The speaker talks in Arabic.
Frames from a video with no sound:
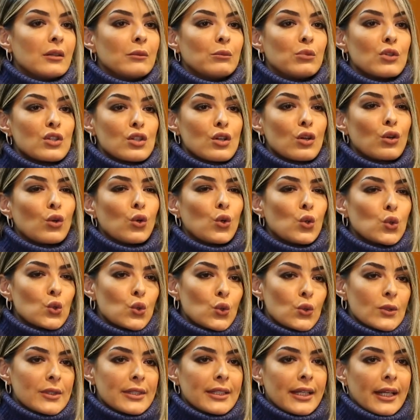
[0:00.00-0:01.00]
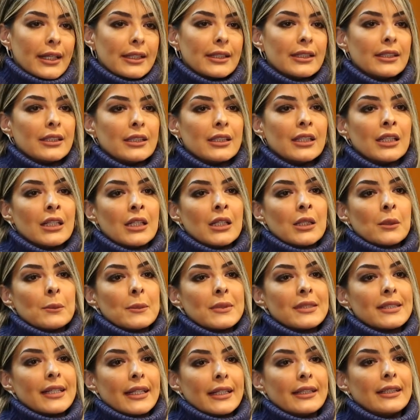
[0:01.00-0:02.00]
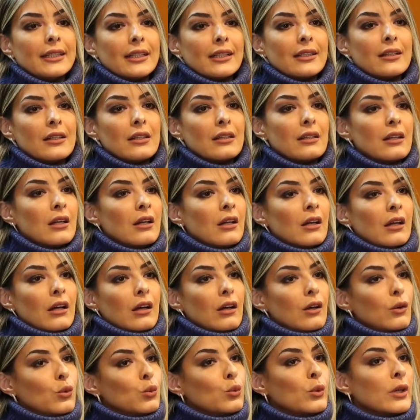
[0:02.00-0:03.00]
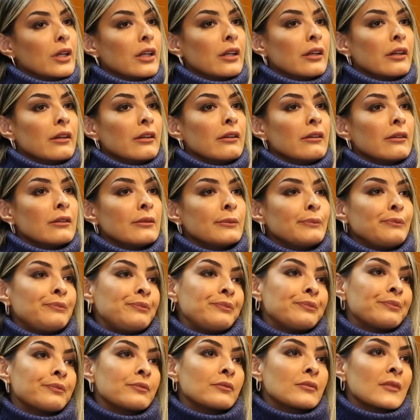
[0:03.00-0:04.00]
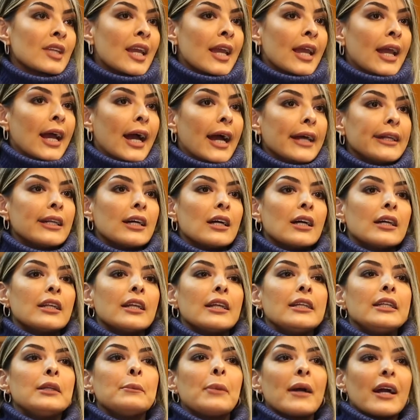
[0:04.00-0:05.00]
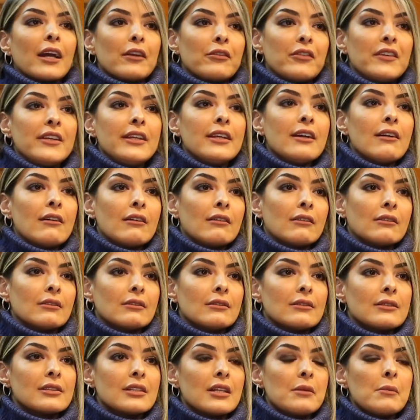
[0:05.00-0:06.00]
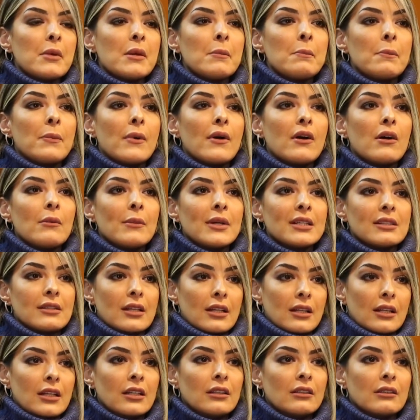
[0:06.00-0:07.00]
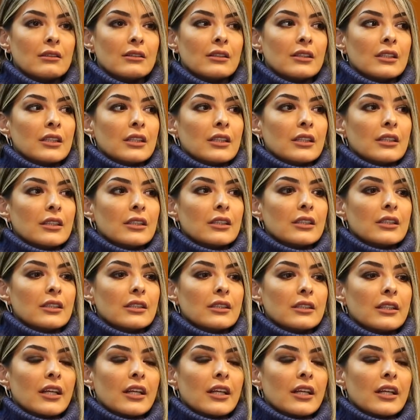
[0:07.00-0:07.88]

بوجه الخصوص يعني تحديدا وانا انا اللي بقى فيا سي ميم با مثلا آه،